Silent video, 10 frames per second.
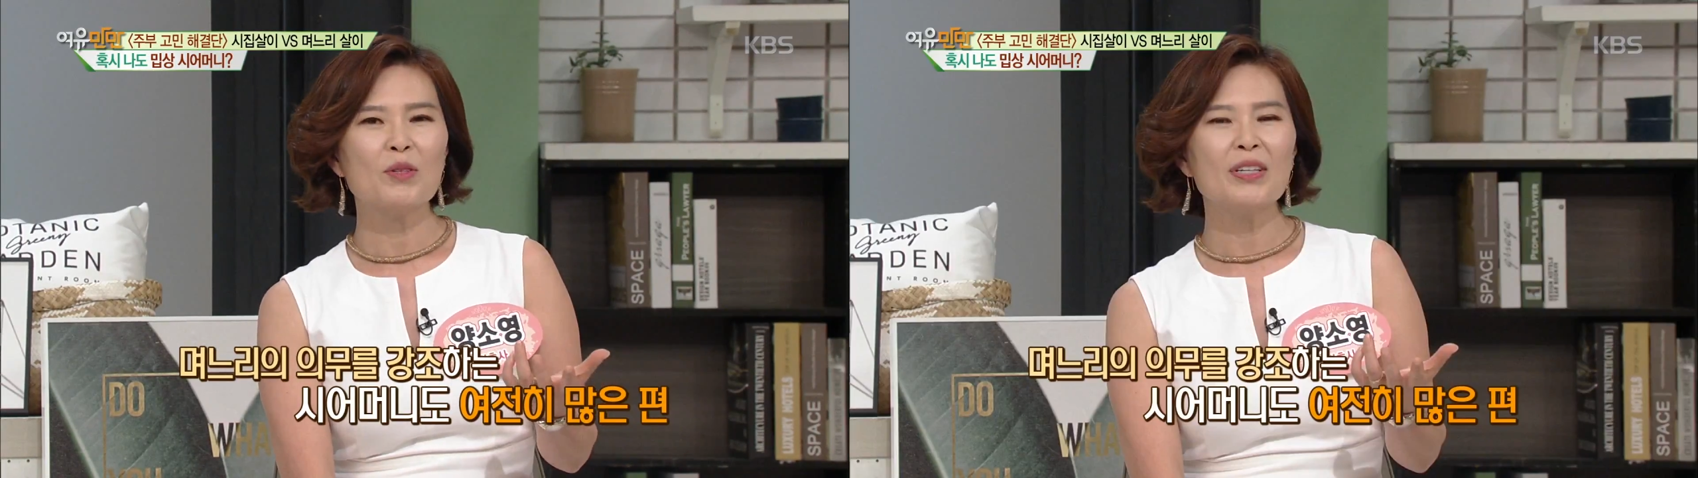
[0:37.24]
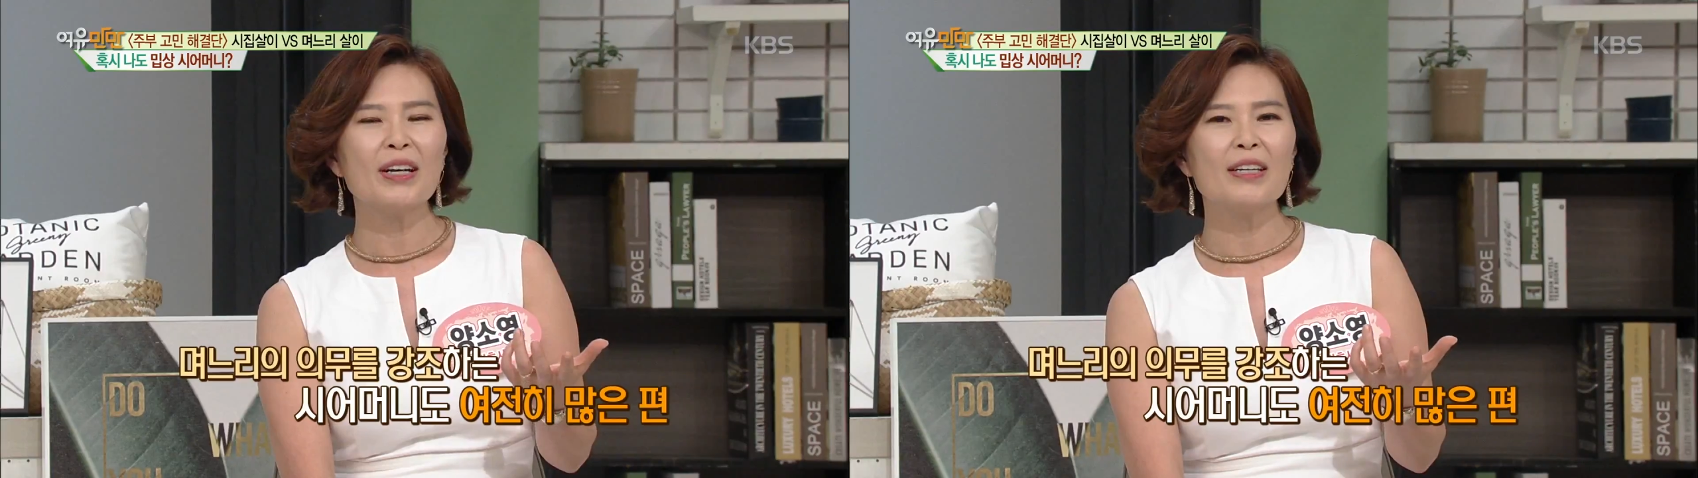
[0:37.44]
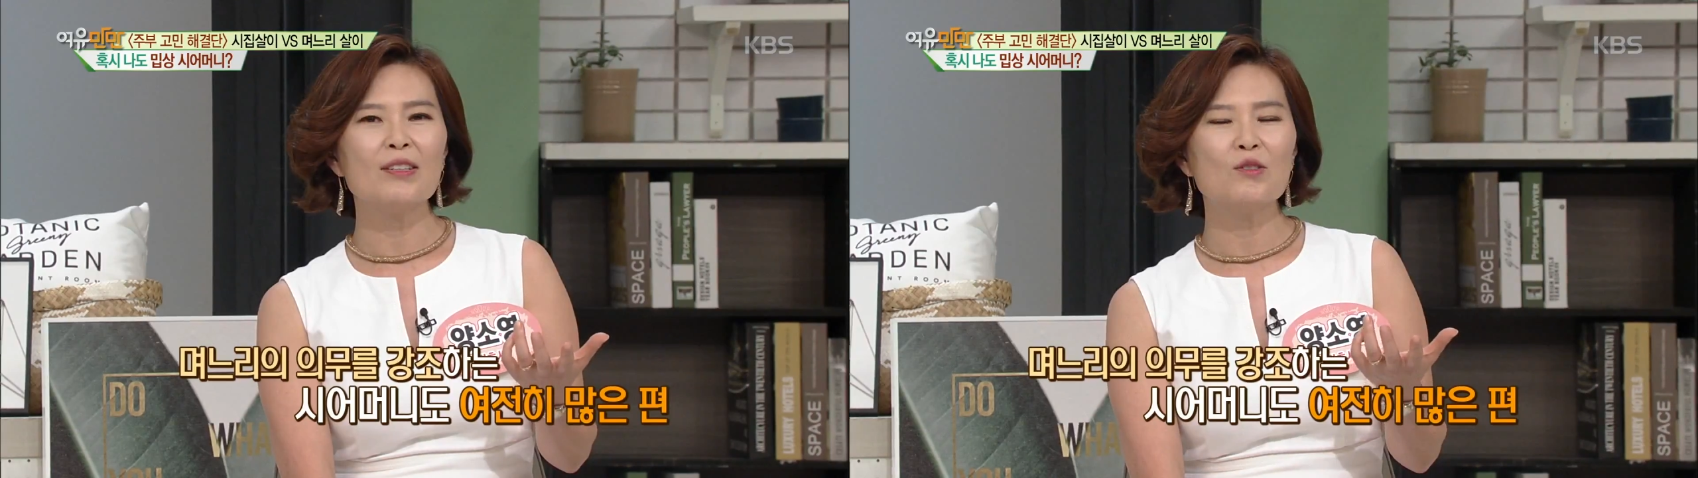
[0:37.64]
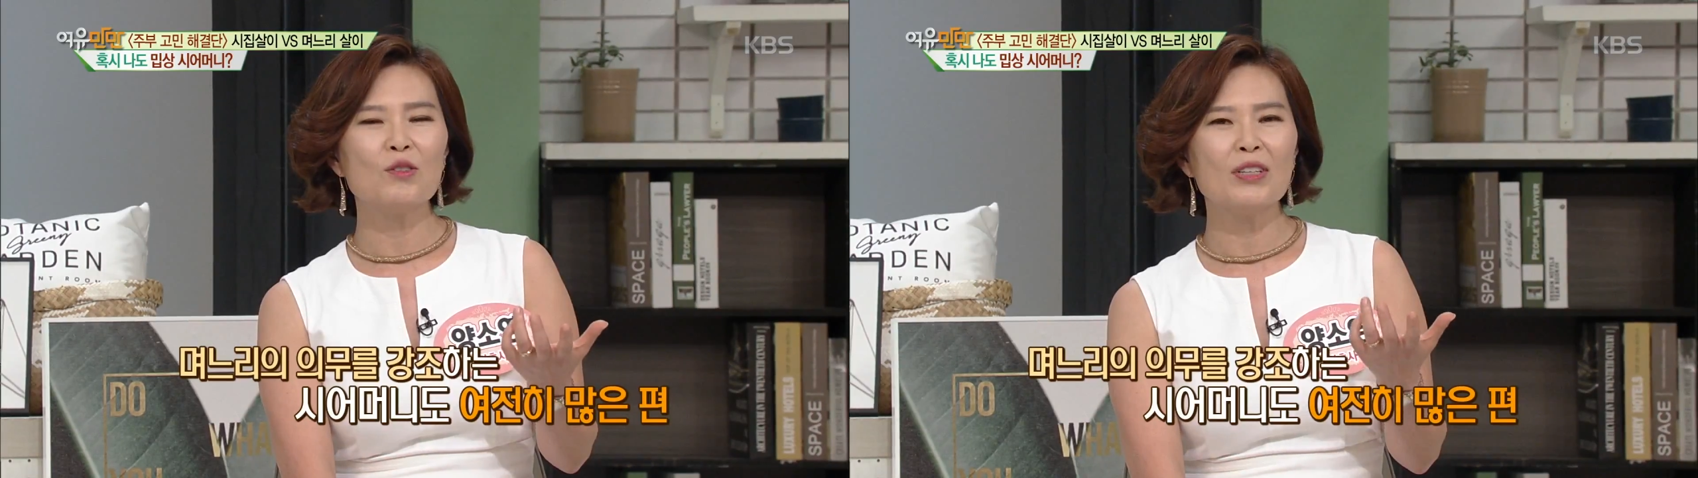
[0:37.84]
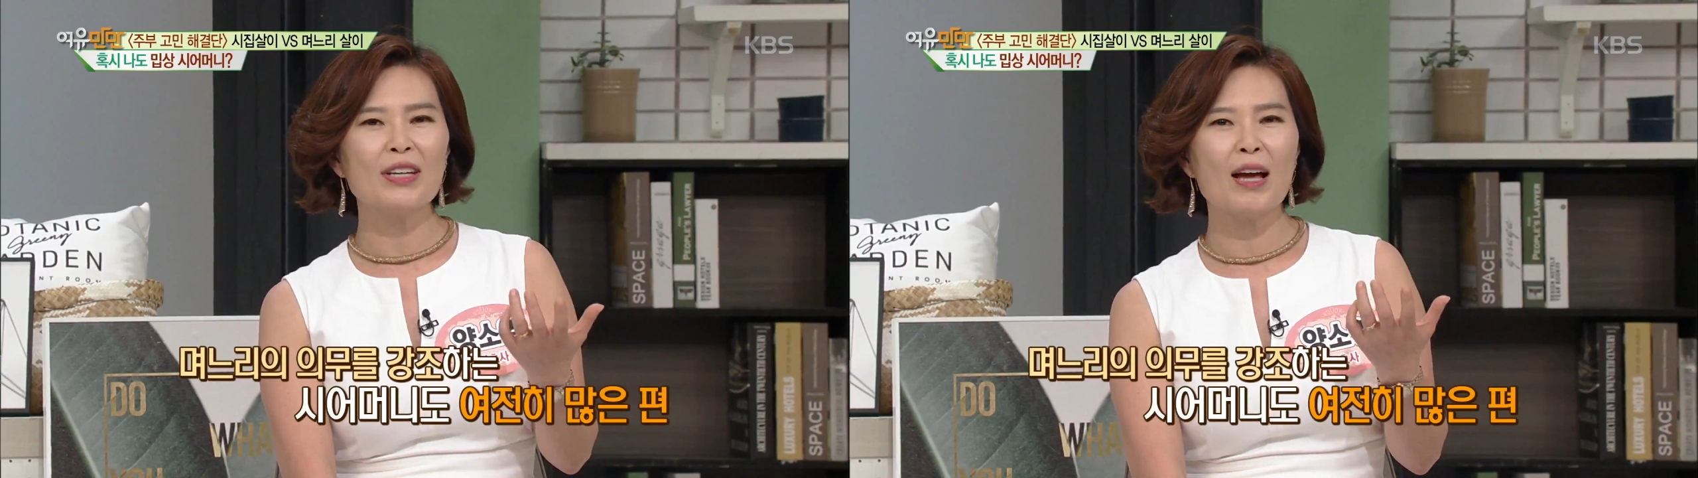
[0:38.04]
며느리가
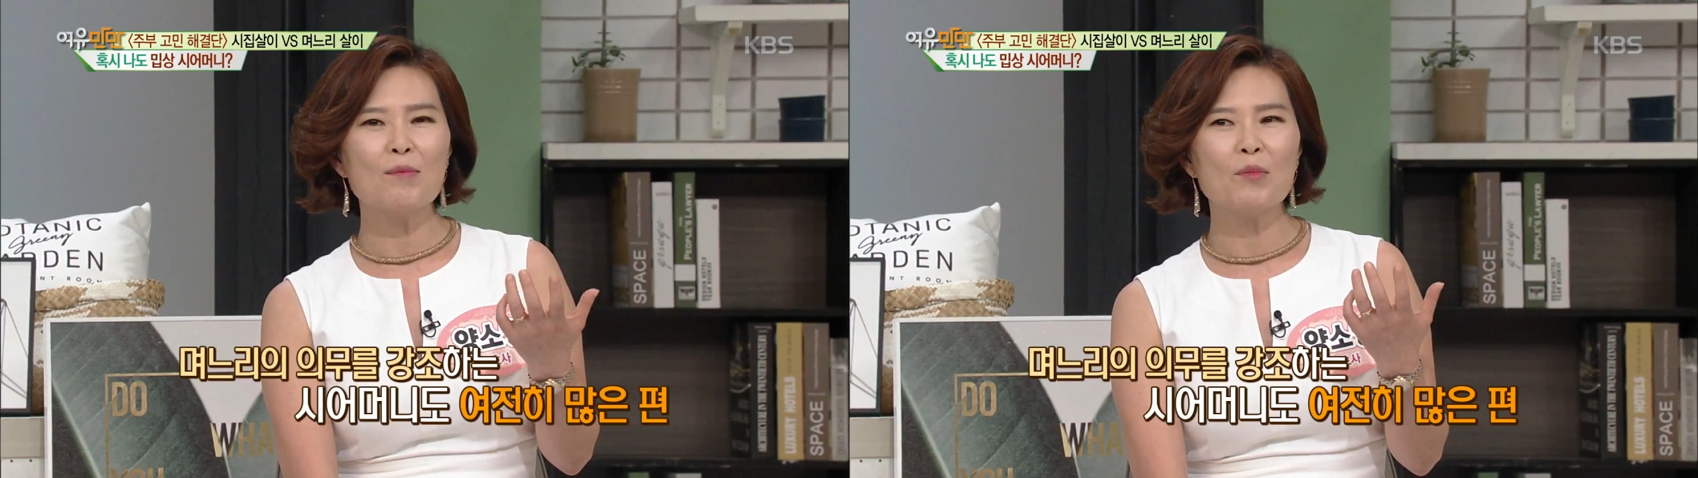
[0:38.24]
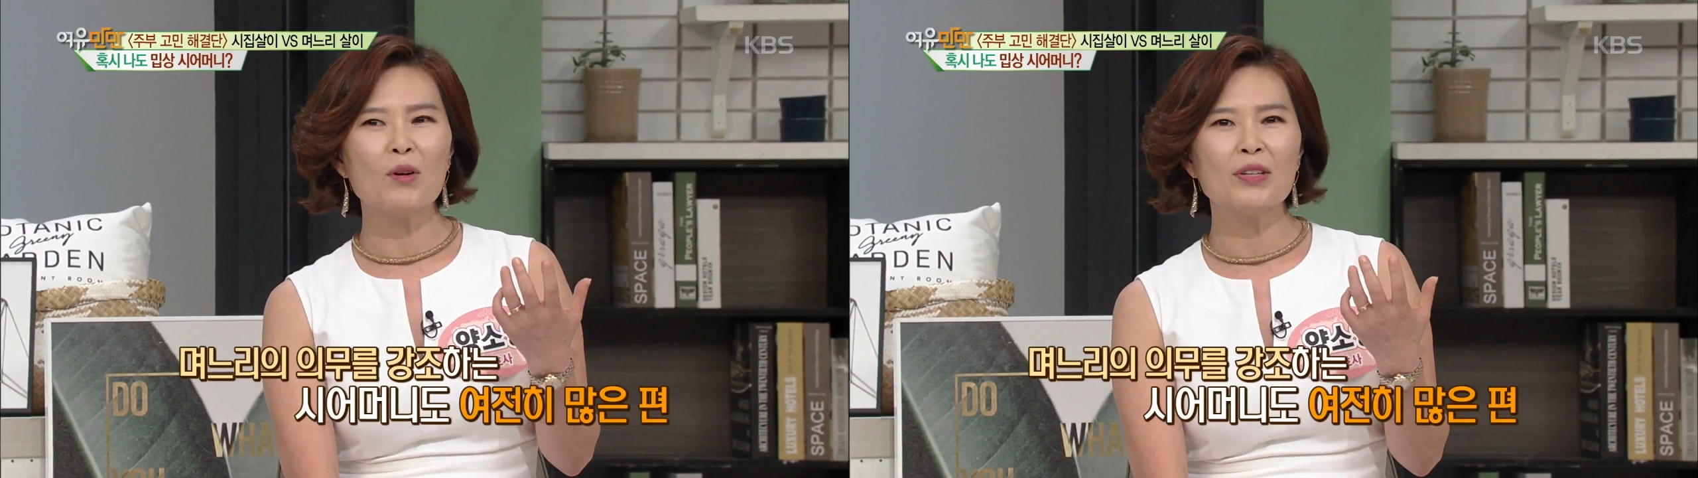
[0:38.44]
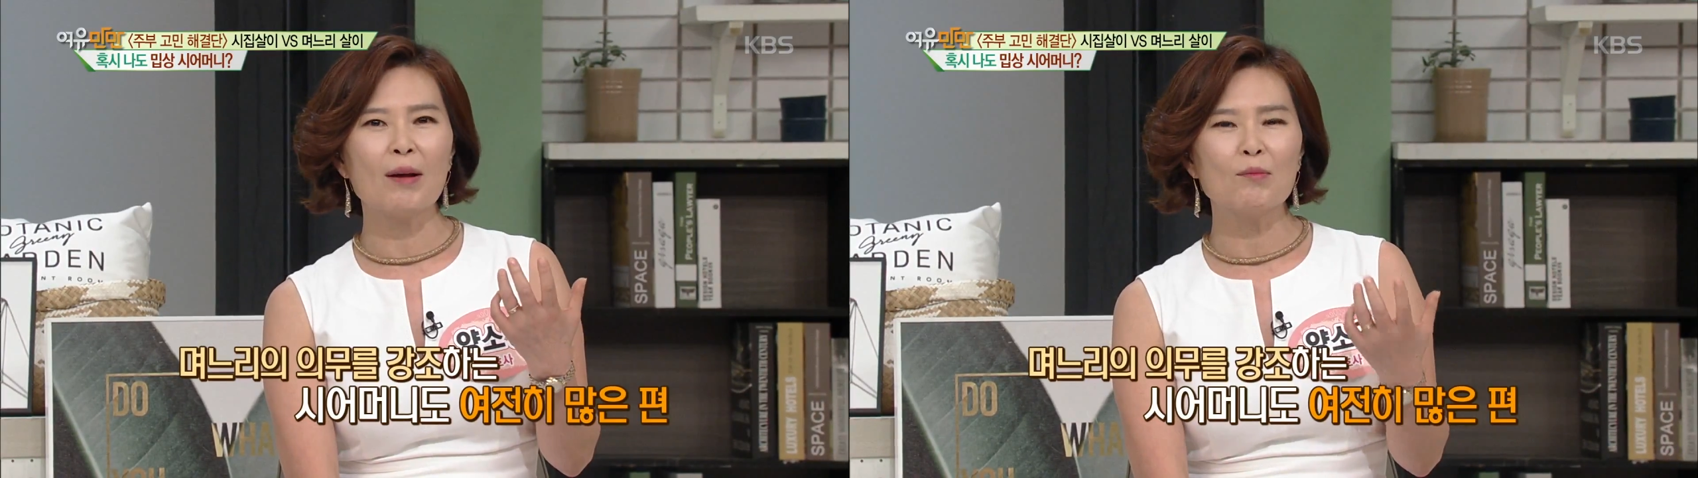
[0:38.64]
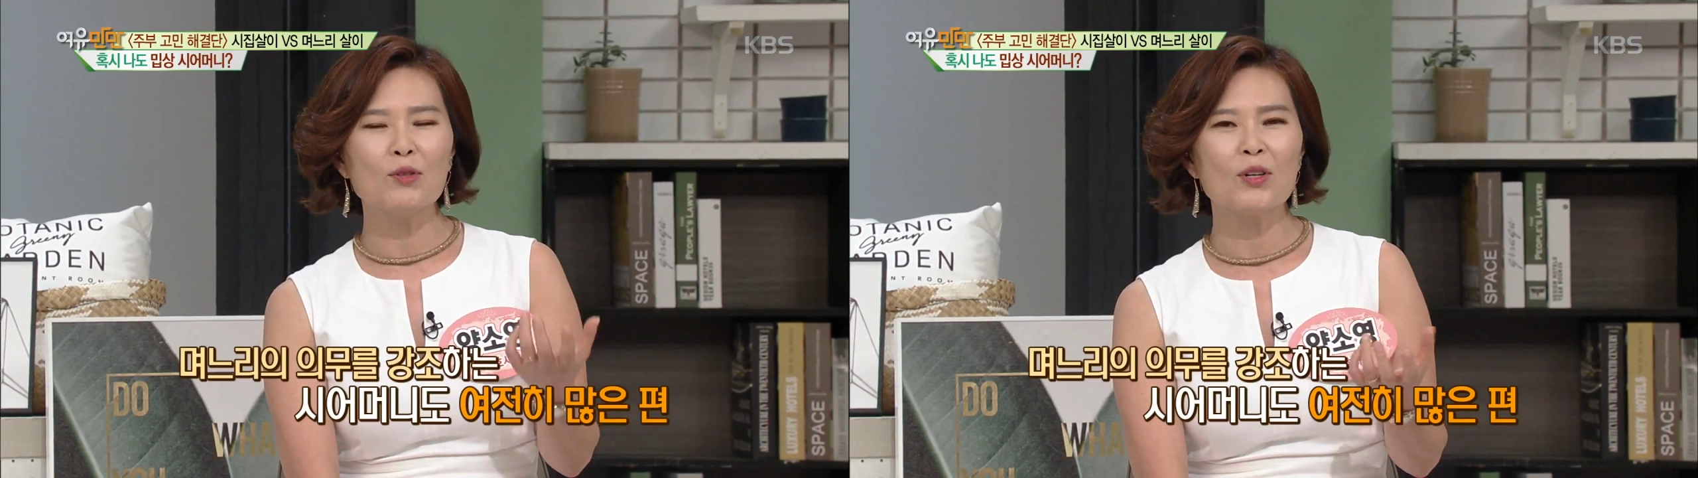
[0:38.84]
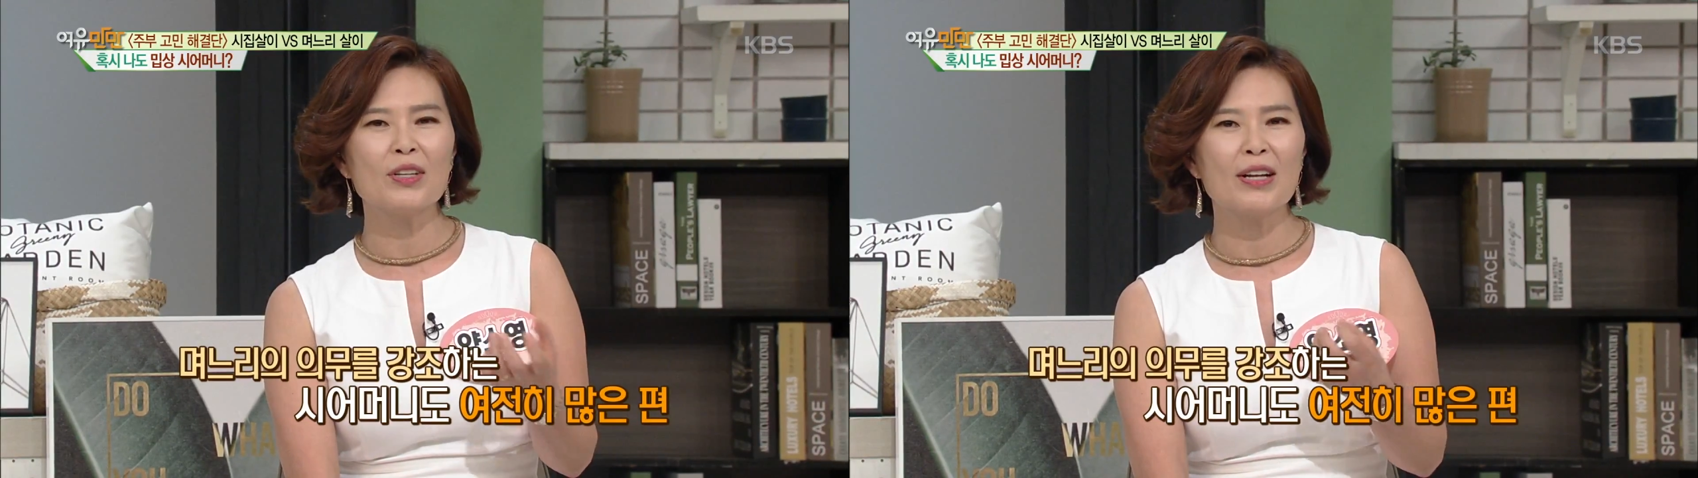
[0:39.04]
일주일에 한 번은
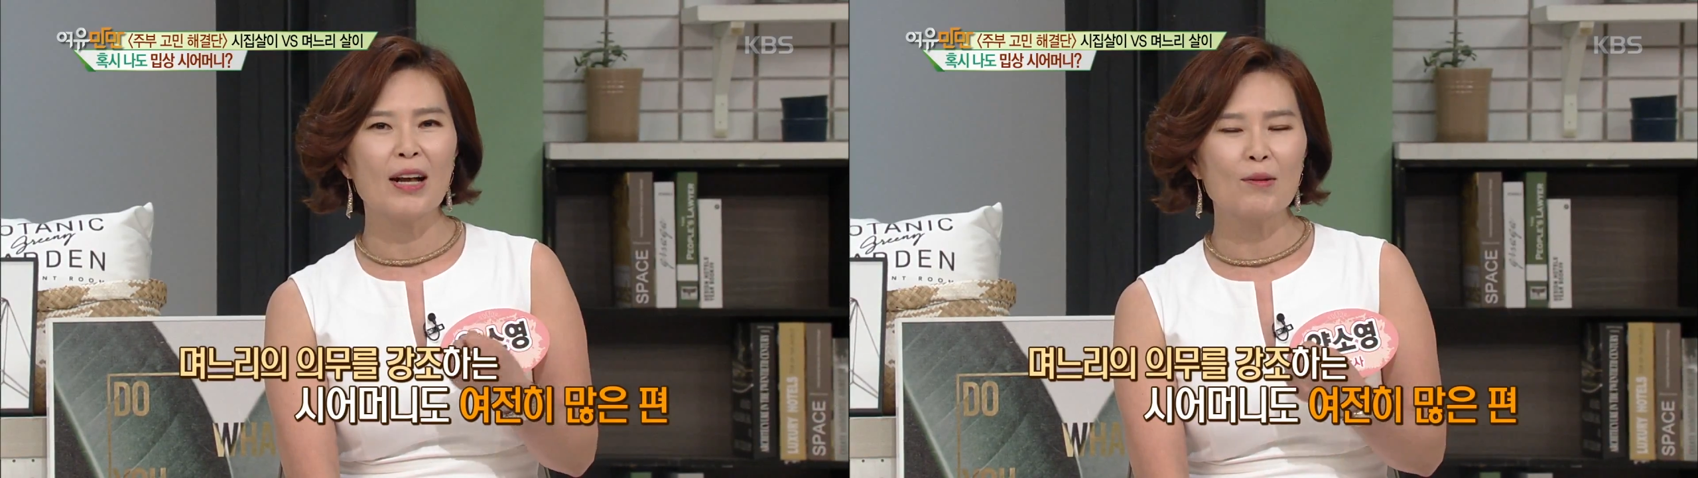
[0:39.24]
안부 전화를